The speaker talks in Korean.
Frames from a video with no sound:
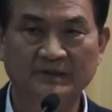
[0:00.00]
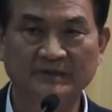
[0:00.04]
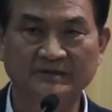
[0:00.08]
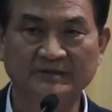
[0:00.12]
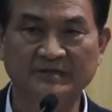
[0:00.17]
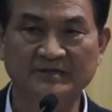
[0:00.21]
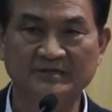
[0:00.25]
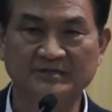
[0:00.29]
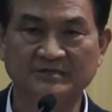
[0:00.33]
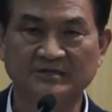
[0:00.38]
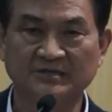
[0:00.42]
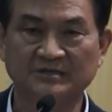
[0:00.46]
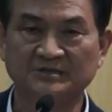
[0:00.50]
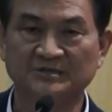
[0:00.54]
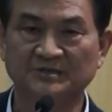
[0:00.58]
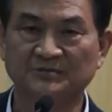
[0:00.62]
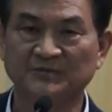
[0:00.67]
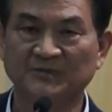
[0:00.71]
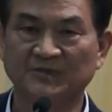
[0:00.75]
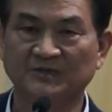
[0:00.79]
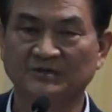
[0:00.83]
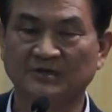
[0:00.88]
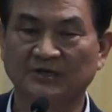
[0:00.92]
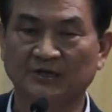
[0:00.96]
그래서
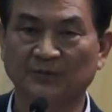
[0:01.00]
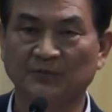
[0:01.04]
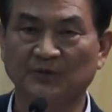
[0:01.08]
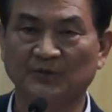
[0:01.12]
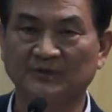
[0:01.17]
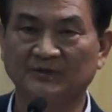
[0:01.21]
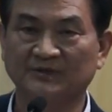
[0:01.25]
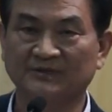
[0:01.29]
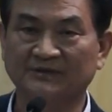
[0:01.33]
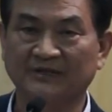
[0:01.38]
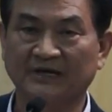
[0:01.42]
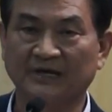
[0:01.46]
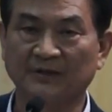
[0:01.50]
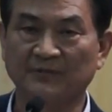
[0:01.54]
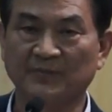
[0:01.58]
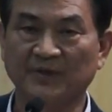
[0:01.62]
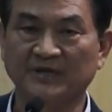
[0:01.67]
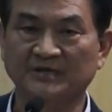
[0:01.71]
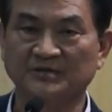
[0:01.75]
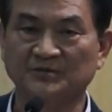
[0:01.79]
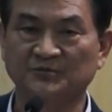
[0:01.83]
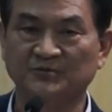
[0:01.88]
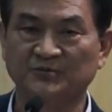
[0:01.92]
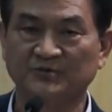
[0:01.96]
2010년 서귀포 성당의
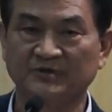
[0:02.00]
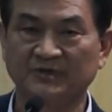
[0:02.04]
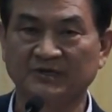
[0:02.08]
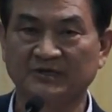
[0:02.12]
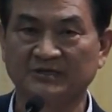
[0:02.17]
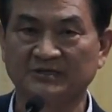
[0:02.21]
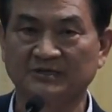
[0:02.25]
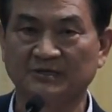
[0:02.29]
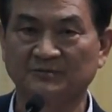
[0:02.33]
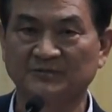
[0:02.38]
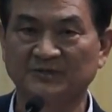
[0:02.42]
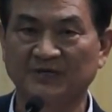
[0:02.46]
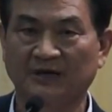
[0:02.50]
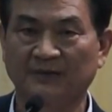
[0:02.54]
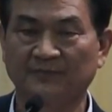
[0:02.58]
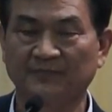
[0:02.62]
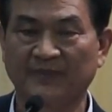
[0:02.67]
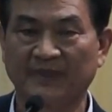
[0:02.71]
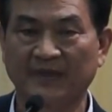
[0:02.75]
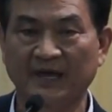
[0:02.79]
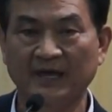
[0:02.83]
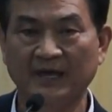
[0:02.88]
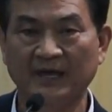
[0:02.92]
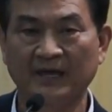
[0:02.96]
110주년 기념
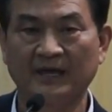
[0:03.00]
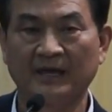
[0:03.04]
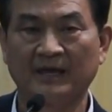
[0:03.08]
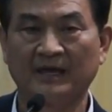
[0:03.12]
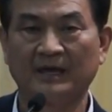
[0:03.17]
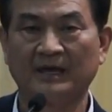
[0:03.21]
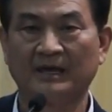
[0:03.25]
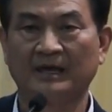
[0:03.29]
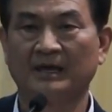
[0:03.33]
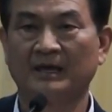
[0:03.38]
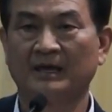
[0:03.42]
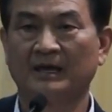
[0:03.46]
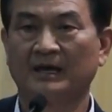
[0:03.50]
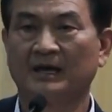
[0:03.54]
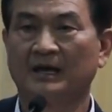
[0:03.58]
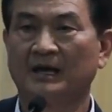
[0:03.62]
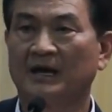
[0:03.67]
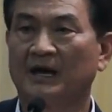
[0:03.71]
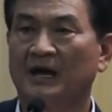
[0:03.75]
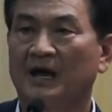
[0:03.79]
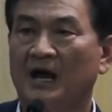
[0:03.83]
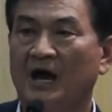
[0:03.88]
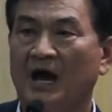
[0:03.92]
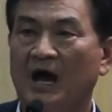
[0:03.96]
사업 때
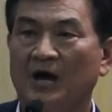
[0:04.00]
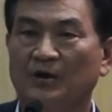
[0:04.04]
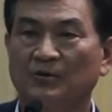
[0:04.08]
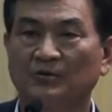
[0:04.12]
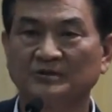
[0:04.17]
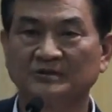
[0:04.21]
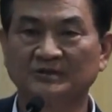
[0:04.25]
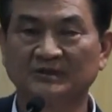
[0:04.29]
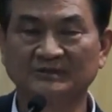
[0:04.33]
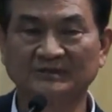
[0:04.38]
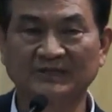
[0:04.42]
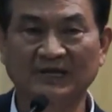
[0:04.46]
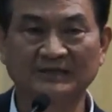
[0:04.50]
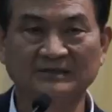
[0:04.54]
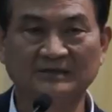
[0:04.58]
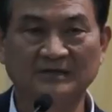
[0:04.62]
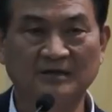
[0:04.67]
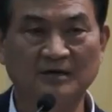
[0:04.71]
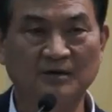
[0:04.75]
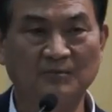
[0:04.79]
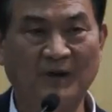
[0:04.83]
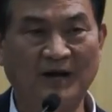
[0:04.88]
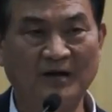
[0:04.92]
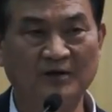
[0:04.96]
한원
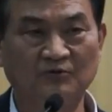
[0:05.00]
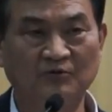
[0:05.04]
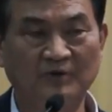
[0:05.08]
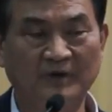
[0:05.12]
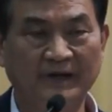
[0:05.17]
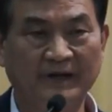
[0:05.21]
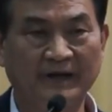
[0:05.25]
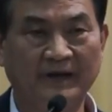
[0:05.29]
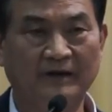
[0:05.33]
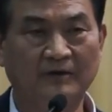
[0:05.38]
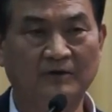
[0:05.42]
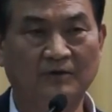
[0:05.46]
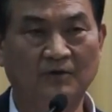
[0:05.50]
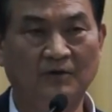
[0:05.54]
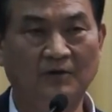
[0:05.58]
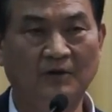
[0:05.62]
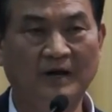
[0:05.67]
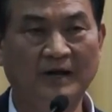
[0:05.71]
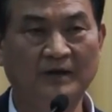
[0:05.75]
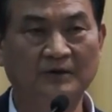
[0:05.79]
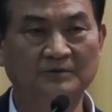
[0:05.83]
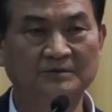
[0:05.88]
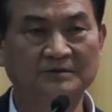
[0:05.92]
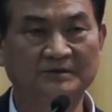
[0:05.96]
성당터를
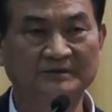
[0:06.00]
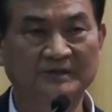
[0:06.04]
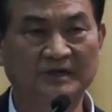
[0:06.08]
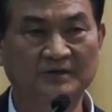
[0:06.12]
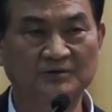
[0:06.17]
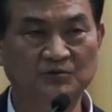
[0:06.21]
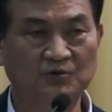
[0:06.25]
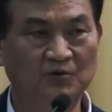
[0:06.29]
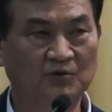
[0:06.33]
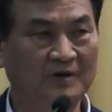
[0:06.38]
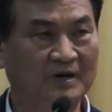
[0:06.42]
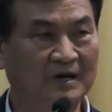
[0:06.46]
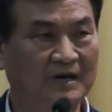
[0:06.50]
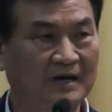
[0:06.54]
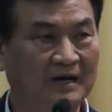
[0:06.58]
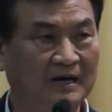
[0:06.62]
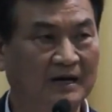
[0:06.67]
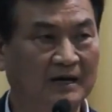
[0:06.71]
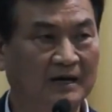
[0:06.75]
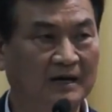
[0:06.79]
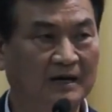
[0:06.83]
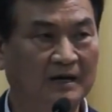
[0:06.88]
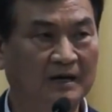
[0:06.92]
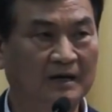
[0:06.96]
발굴해냈고 한원 성당
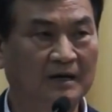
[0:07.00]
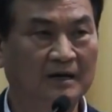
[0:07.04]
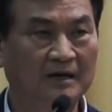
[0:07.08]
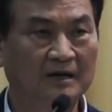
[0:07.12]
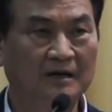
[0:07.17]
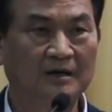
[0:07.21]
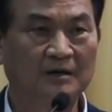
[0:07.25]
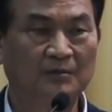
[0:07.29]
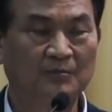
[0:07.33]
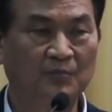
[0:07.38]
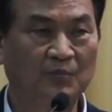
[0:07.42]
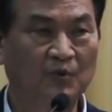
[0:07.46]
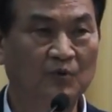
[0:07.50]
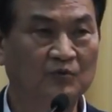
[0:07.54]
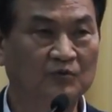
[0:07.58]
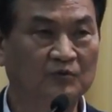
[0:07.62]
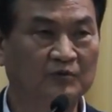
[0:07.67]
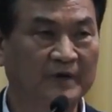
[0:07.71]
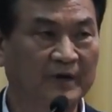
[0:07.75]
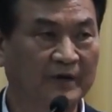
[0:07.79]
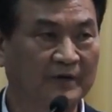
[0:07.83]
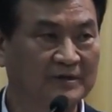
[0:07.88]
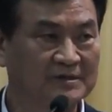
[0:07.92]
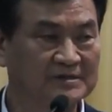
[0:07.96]
초과
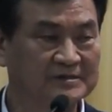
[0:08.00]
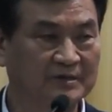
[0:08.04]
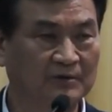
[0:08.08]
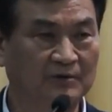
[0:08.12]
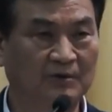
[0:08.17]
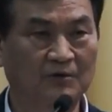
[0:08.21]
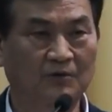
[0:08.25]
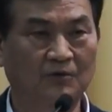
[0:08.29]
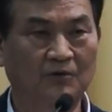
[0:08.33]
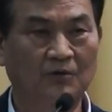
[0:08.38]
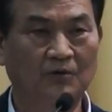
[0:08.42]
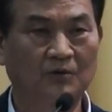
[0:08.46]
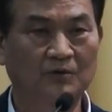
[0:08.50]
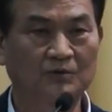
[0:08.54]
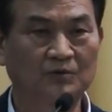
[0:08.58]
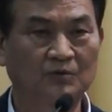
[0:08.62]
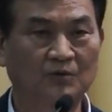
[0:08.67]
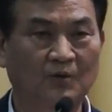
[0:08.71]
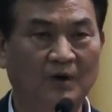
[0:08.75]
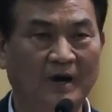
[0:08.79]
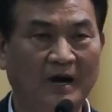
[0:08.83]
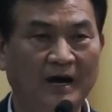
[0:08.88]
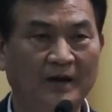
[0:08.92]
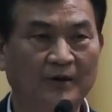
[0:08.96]
복구 계획을 세웠고
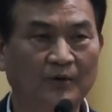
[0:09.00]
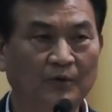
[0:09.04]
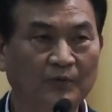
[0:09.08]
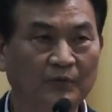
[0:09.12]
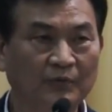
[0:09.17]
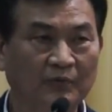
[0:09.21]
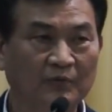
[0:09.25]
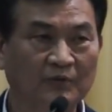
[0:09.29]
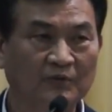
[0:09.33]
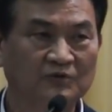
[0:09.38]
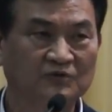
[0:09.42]
또 한원